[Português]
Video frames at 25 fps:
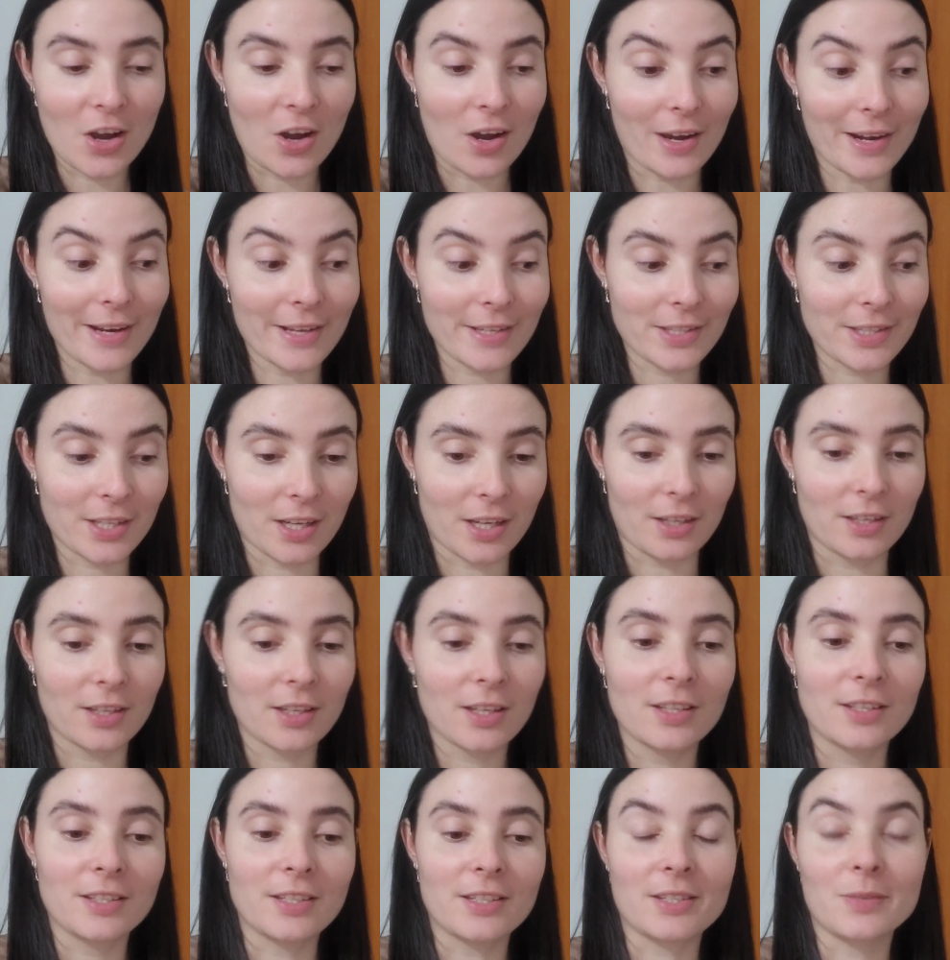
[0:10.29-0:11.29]
Olha só,
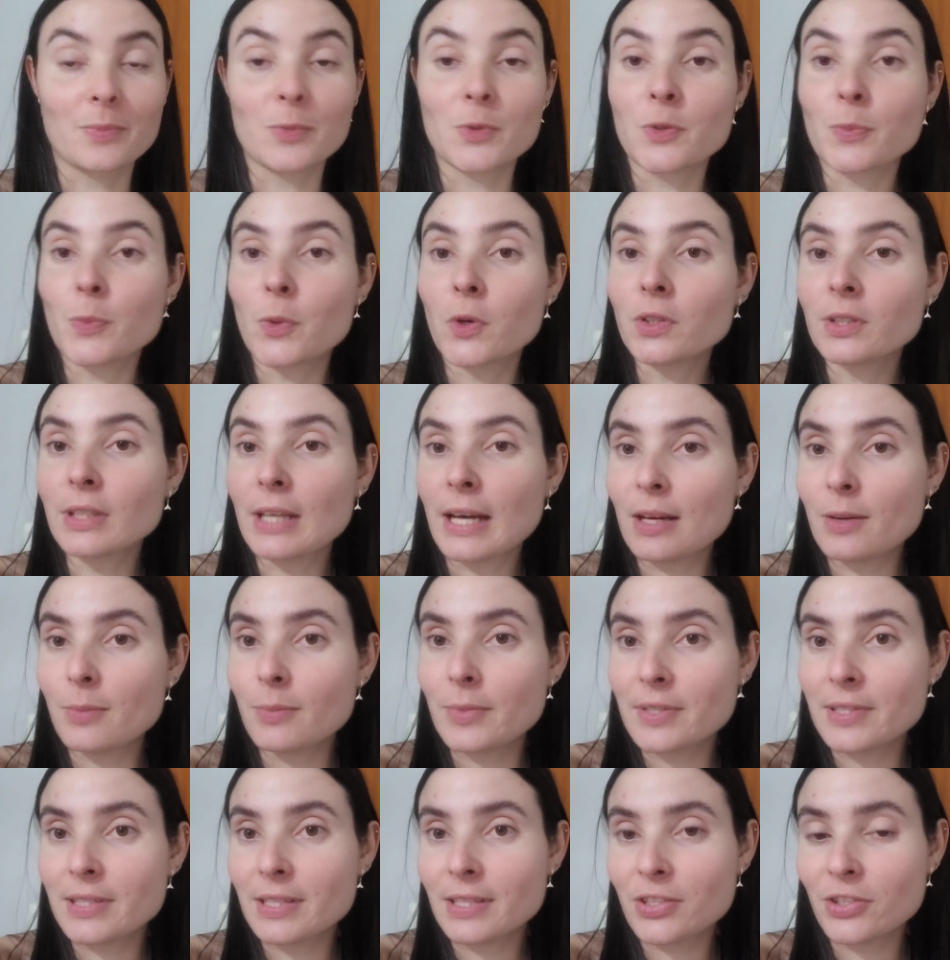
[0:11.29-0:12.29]
nós vamos montar
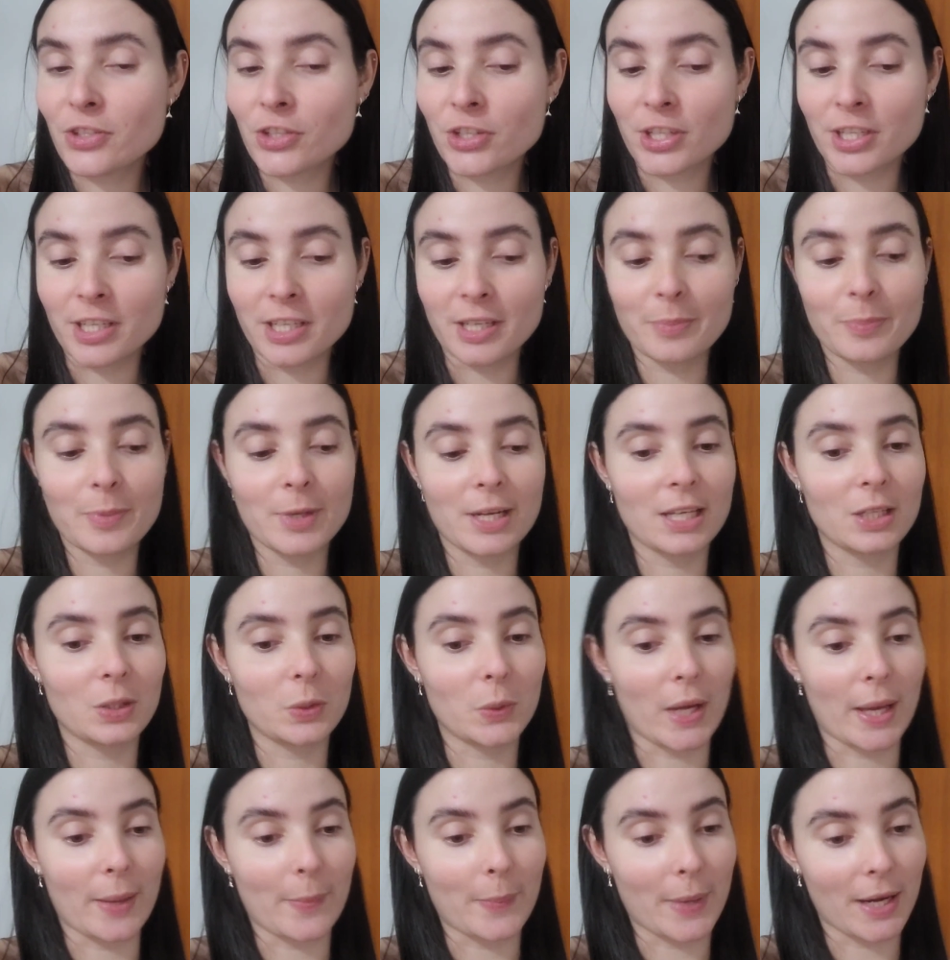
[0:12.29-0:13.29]
uma cestinha pra
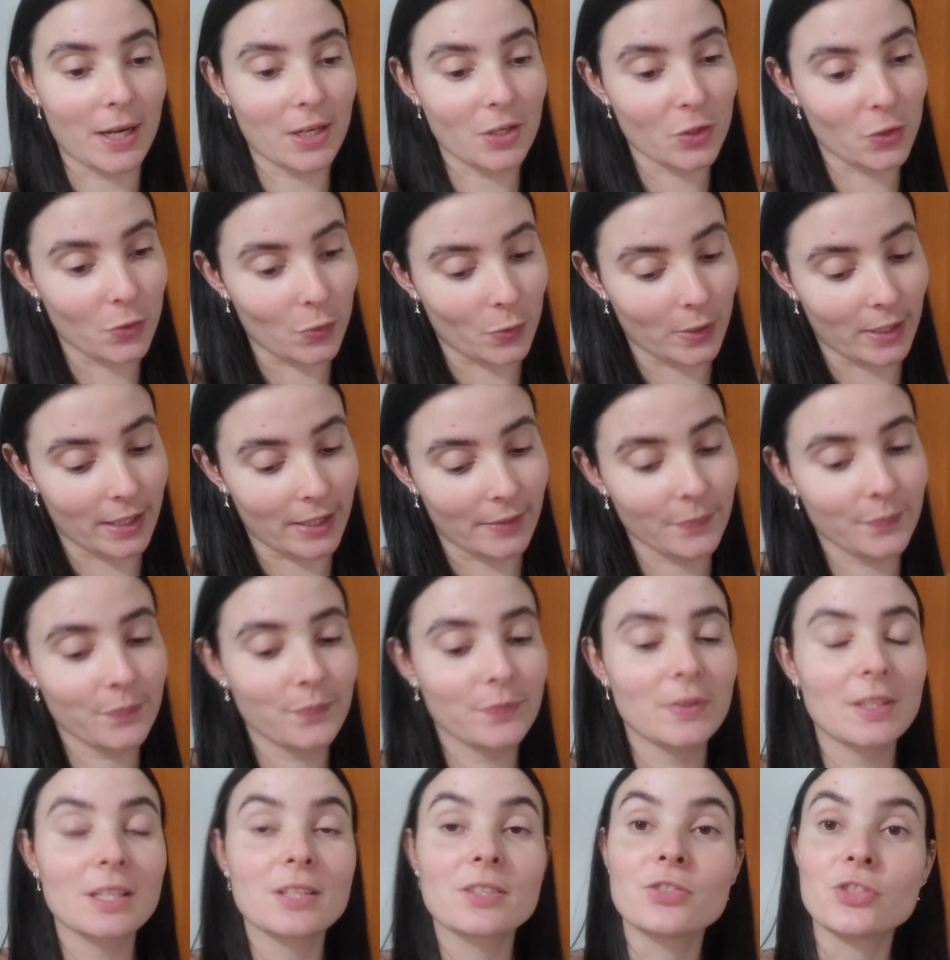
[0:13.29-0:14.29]
Eloy e pra
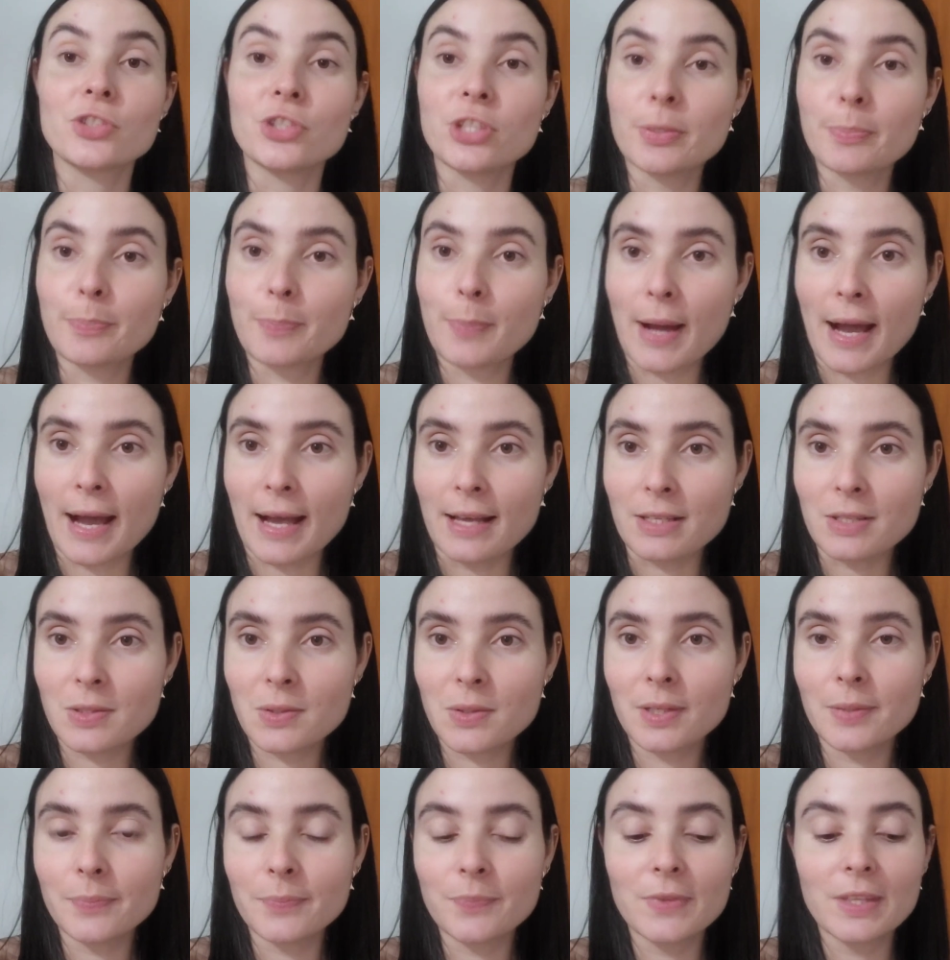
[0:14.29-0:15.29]
Júlia de
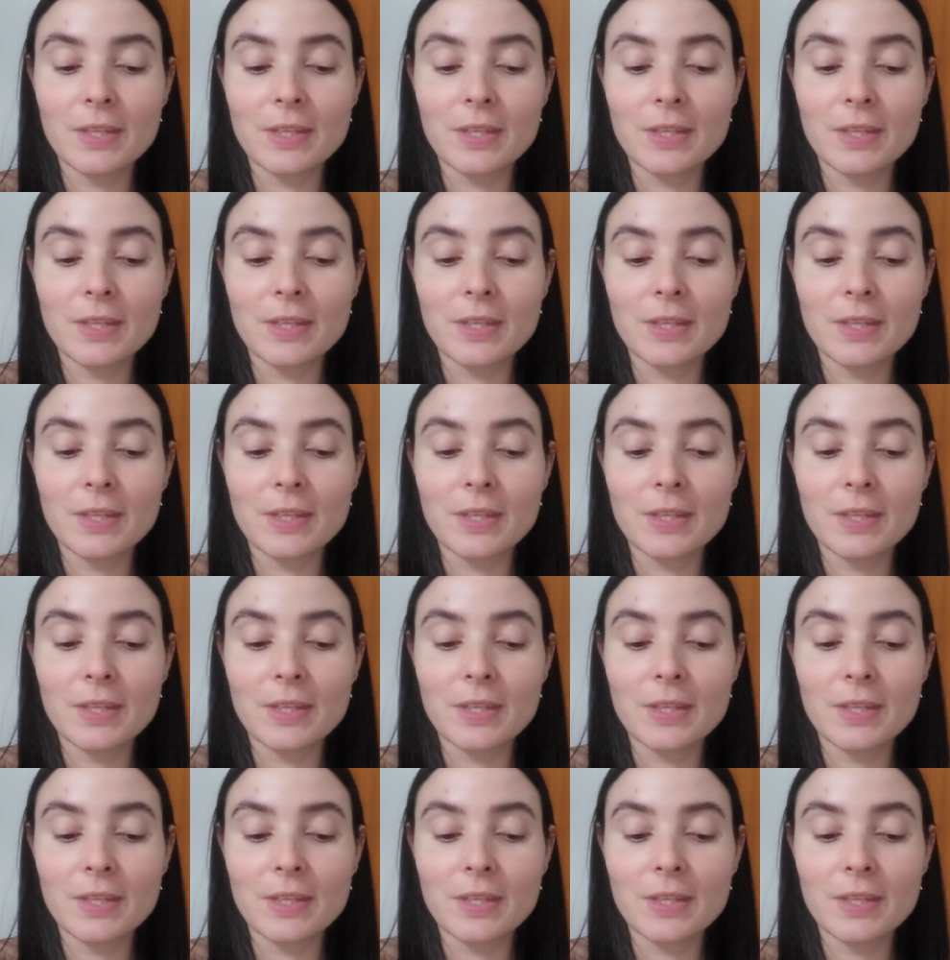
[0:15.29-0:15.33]
Páscoa.